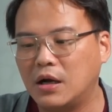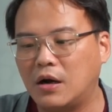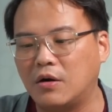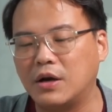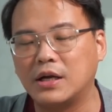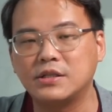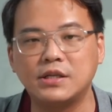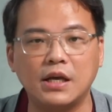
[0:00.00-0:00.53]
哦，
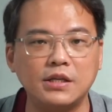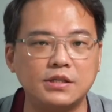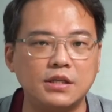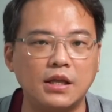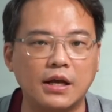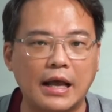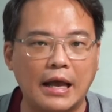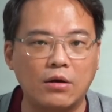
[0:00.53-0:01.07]
那这一
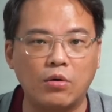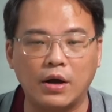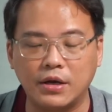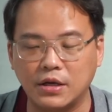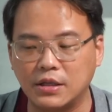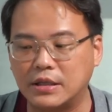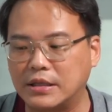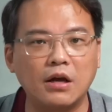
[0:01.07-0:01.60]
次的改款
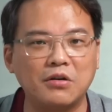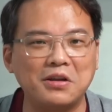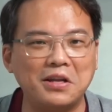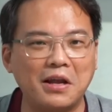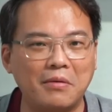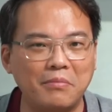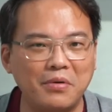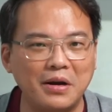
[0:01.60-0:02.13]
呢，到底
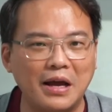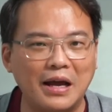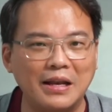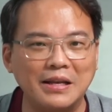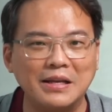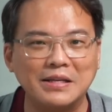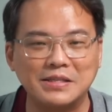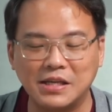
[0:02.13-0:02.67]
能不
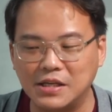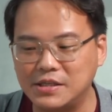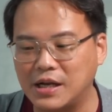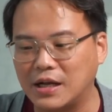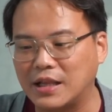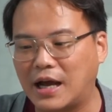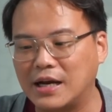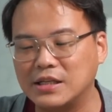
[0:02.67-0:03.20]
能增
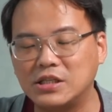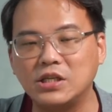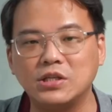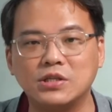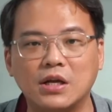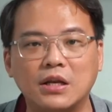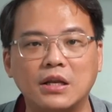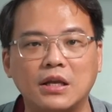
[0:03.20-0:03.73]
强它的竞
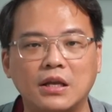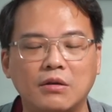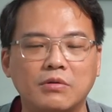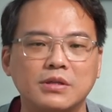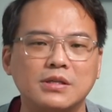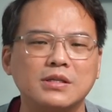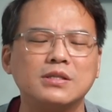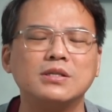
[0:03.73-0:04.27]
争力？因
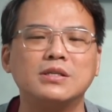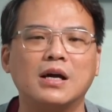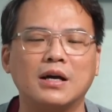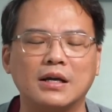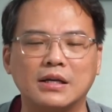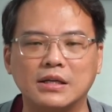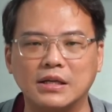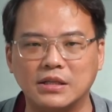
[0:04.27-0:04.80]
为这市场
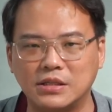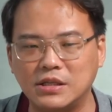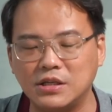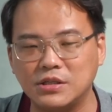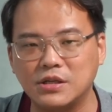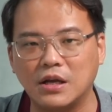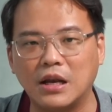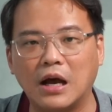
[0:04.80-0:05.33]
很
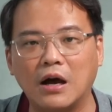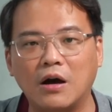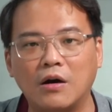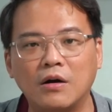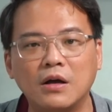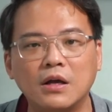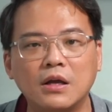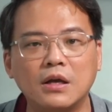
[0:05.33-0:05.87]
竞争了
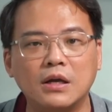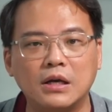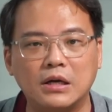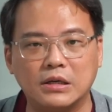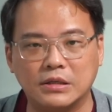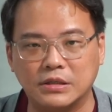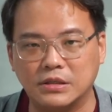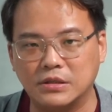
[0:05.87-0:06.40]
啊。
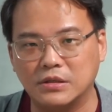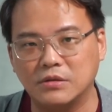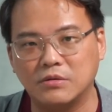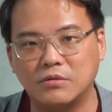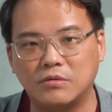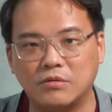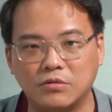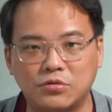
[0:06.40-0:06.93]
呃，
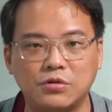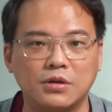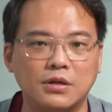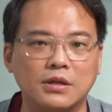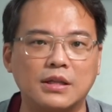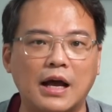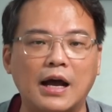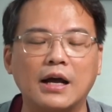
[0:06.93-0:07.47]
我觉
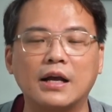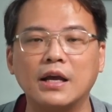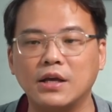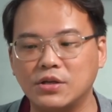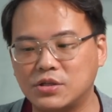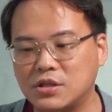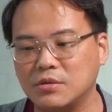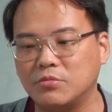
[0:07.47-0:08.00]
得大家可
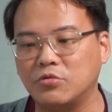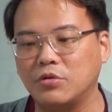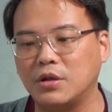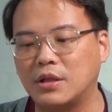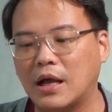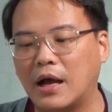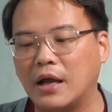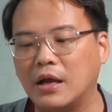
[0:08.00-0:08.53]
以拭目以
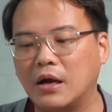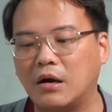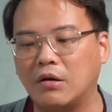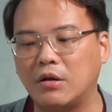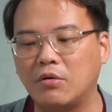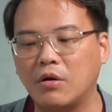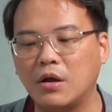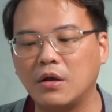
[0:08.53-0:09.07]
待
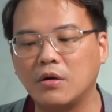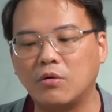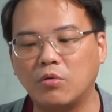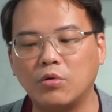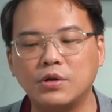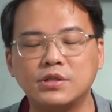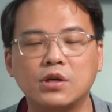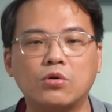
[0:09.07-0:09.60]
啊，因为
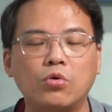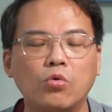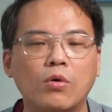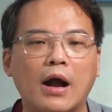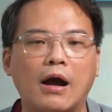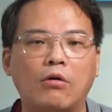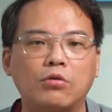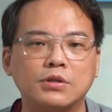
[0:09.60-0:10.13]
无论是酷
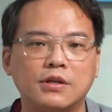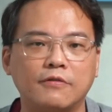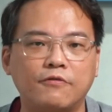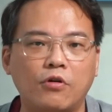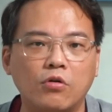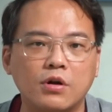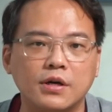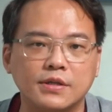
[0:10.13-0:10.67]
卡或者
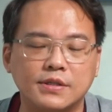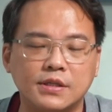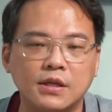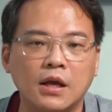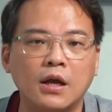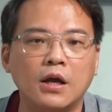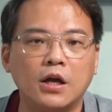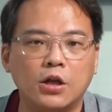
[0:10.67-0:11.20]

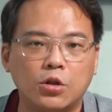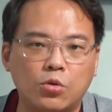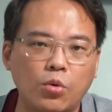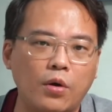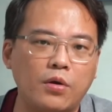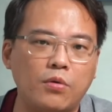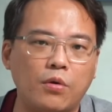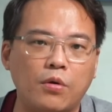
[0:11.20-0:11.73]
Focus，
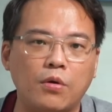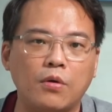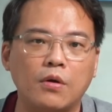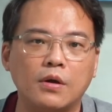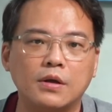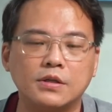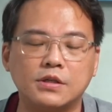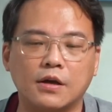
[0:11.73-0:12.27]
对于
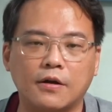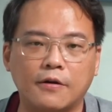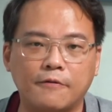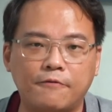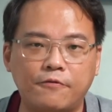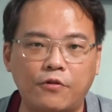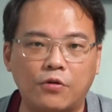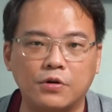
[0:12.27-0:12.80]
整个
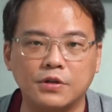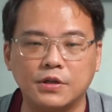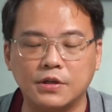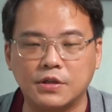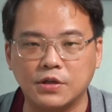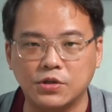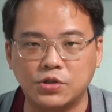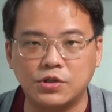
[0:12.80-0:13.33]

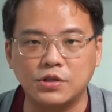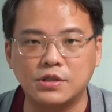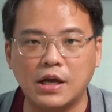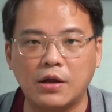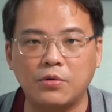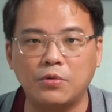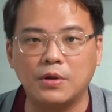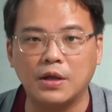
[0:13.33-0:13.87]
Ford 的市
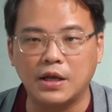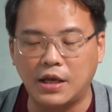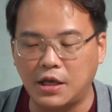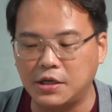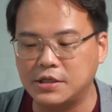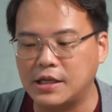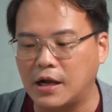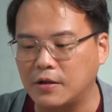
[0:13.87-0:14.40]
占率的
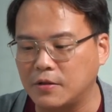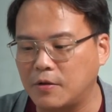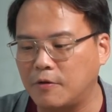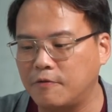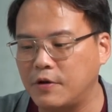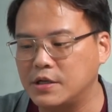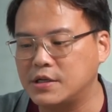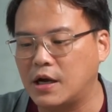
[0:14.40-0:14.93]
影响都
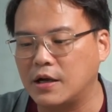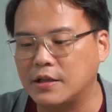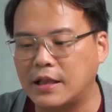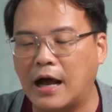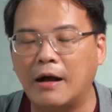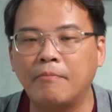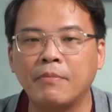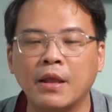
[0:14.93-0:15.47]
非常的大。